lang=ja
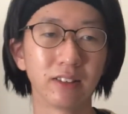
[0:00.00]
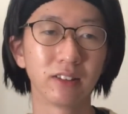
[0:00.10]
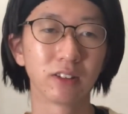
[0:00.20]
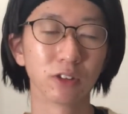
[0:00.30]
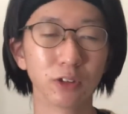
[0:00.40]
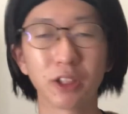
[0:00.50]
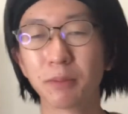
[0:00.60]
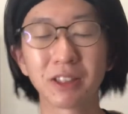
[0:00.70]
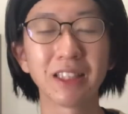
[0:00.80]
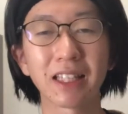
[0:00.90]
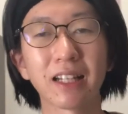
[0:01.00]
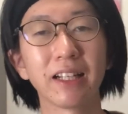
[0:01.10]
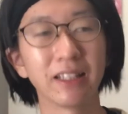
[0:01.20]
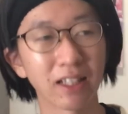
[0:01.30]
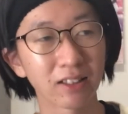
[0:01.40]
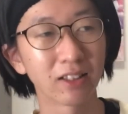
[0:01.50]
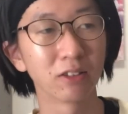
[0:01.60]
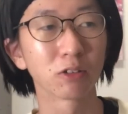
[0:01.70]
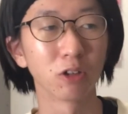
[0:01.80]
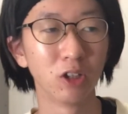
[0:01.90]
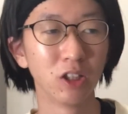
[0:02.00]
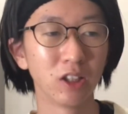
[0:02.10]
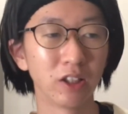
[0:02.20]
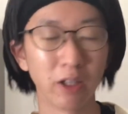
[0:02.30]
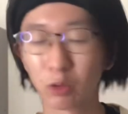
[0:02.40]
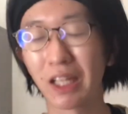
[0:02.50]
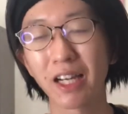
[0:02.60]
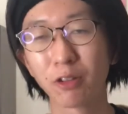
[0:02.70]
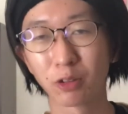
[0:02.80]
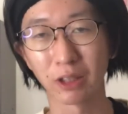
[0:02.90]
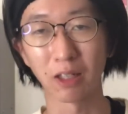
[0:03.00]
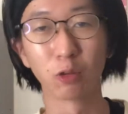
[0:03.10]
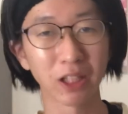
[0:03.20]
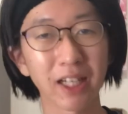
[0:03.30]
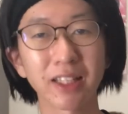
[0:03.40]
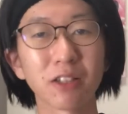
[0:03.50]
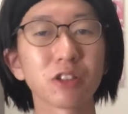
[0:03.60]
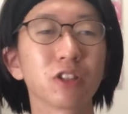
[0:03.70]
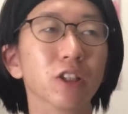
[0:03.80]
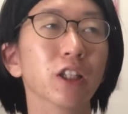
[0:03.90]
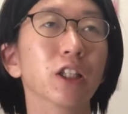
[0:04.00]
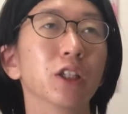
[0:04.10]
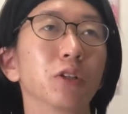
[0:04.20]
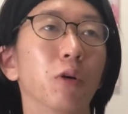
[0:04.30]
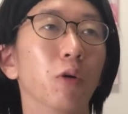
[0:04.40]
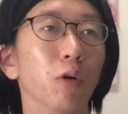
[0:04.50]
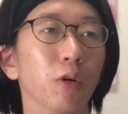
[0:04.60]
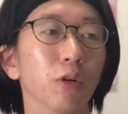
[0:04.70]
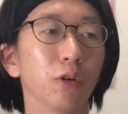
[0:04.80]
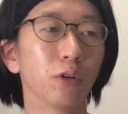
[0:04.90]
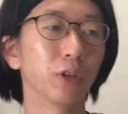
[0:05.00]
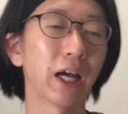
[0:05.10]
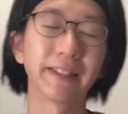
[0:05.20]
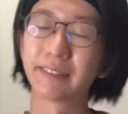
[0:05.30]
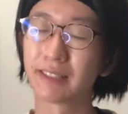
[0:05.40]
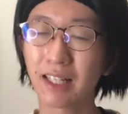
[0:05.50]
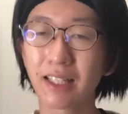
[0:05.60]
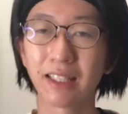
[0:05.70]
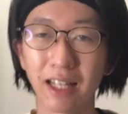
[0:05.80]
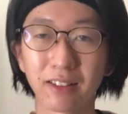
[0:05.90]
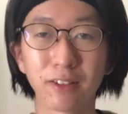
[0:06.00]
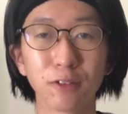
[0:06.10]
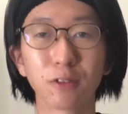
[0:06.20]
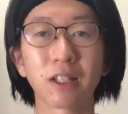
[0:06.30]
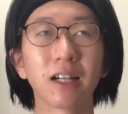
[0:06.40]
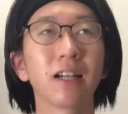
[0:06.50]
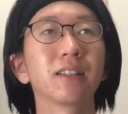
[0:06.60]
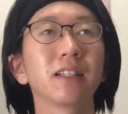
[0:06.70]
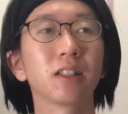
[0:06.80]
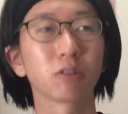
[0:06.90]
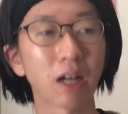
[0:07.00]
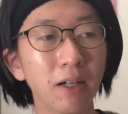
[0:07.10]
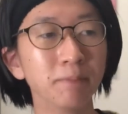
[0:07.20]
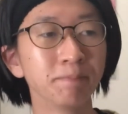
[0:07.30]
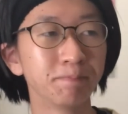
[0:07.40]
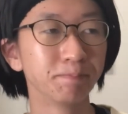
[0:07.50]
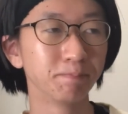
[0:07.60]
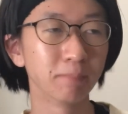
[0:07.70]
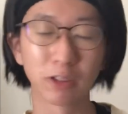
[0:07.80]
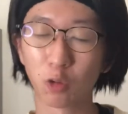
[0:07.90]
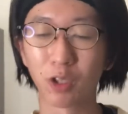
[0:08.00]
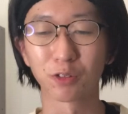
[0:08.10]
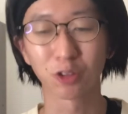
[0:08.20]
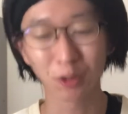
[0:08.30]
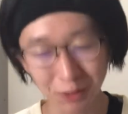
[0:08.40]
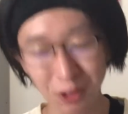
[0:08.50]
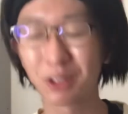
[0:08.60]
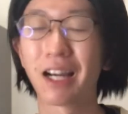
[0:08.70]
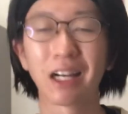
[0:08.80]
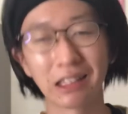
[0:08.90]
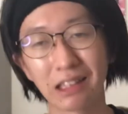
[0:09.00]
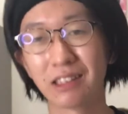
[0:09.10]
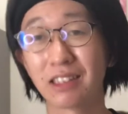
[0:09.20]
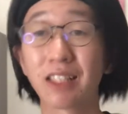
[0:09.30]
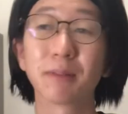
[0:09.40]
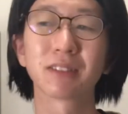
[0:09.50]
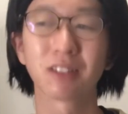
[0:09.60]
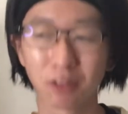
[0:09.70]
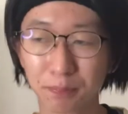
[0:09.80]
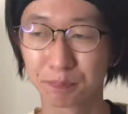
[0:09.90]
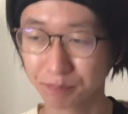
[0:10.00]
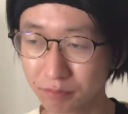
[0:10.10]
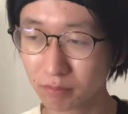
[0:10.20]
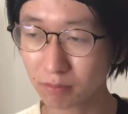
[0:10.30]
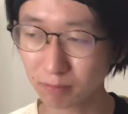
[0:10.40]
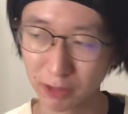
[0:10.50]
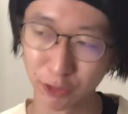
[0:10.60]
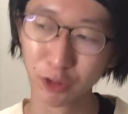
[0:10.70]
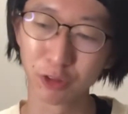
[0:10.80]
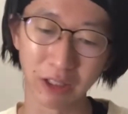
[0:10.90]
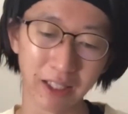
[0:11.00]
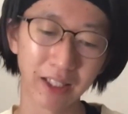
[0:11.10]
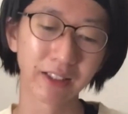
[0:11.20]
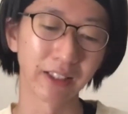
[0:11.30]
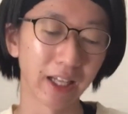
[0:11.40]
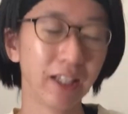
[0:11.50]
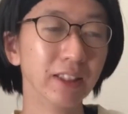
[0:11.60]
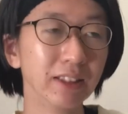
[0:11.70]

そういう気持ちになったらいいなっていうのと、ね、お互い本当だからお互い楽しくこう話せたらいいなっていうのを考えたりだとか、うんまあ、動画のこともちょっと考えたりしちゃってますけど、まあ、そういうのを考えてね